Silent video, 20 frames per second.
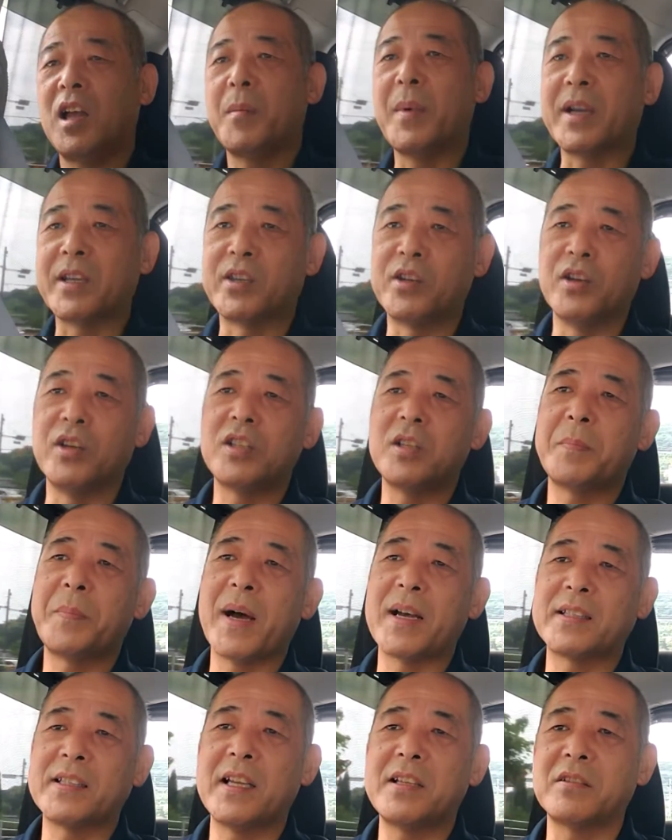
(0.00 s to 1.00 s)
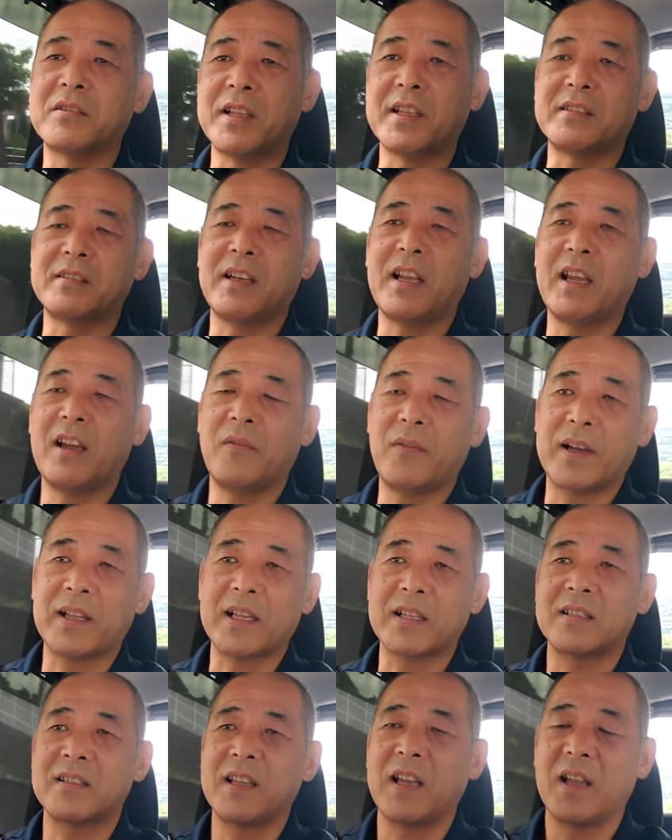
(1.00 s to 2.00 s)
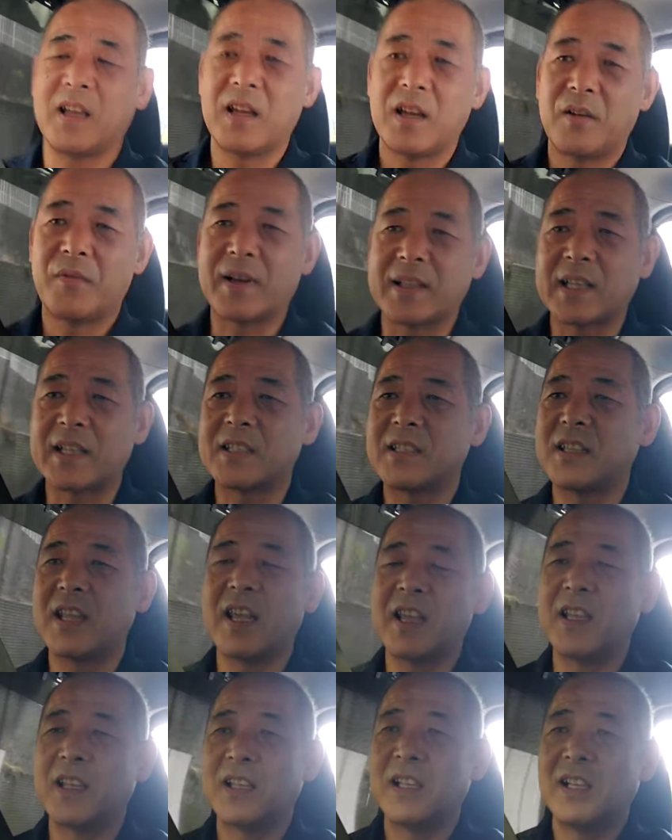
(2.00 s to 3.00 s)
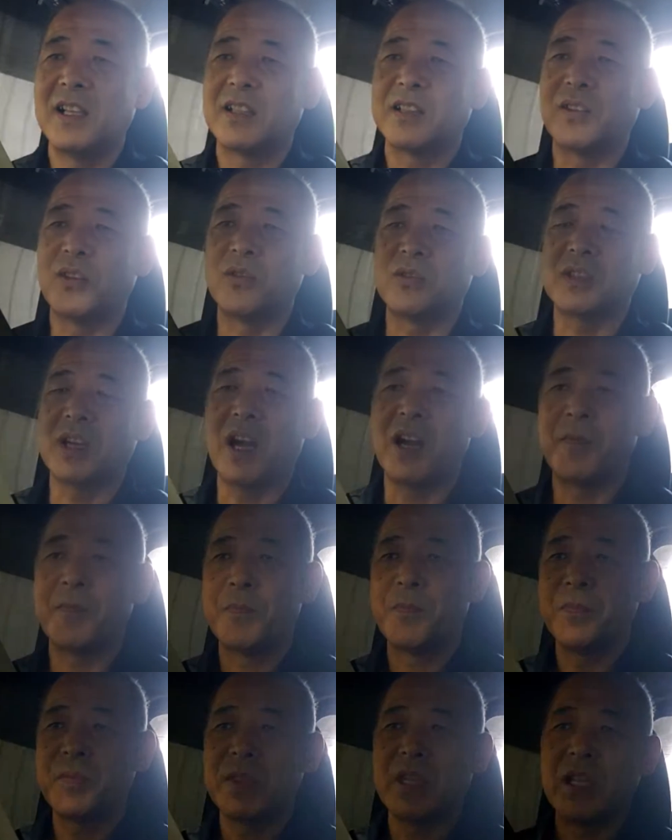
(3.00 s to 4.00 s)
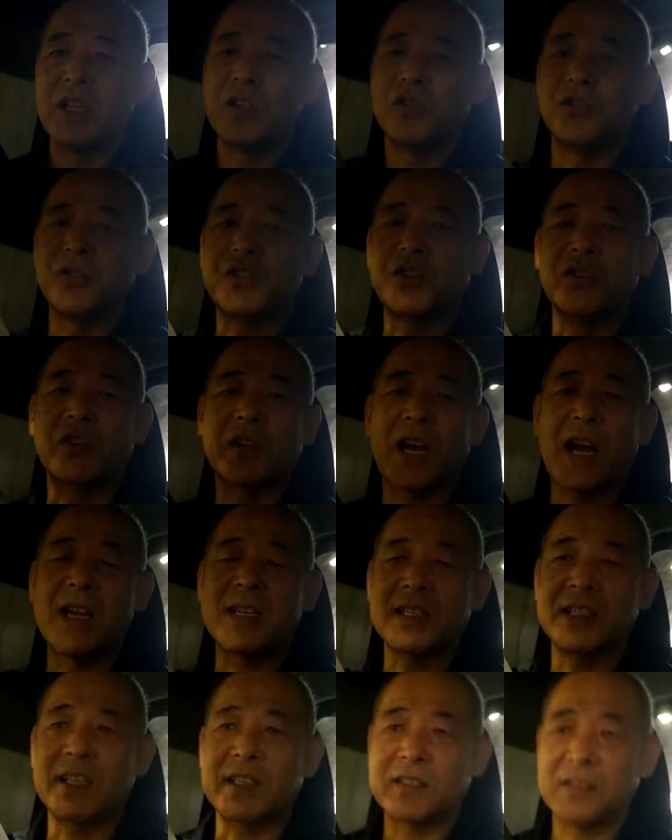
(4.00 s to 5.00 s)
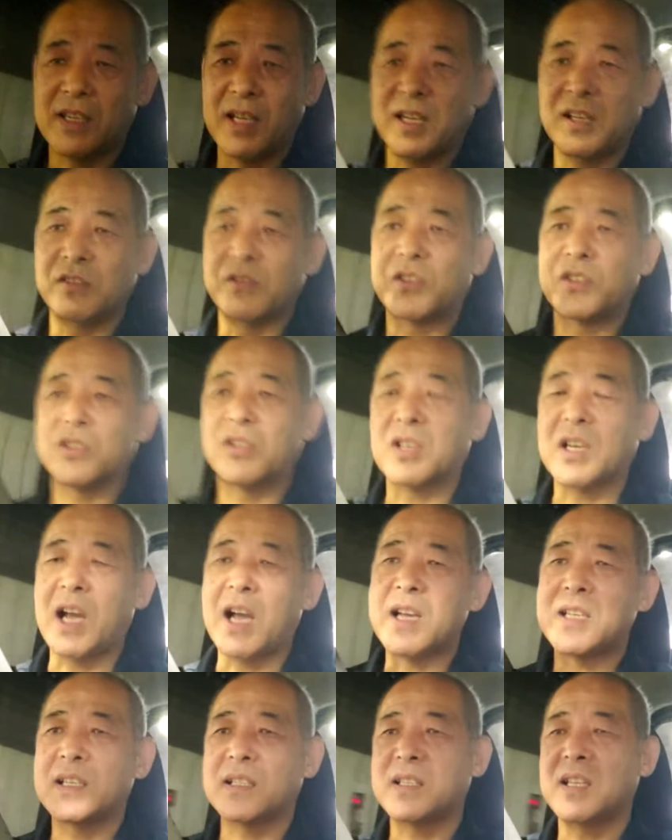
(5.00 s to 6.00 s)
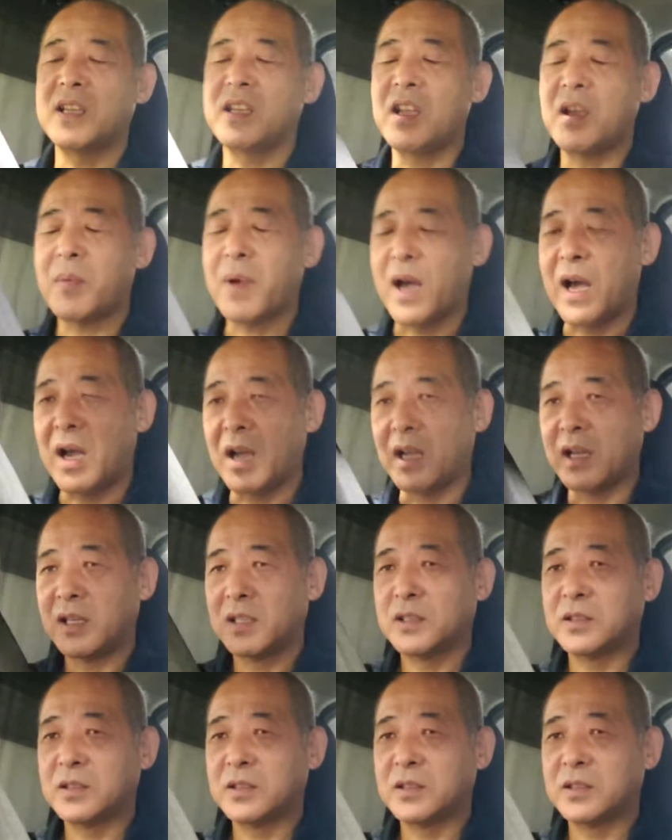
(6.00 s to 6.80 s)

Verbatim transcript: まあ、90%ですね、私で、私でというか、うちの会社ですね、うちの会社で言えば、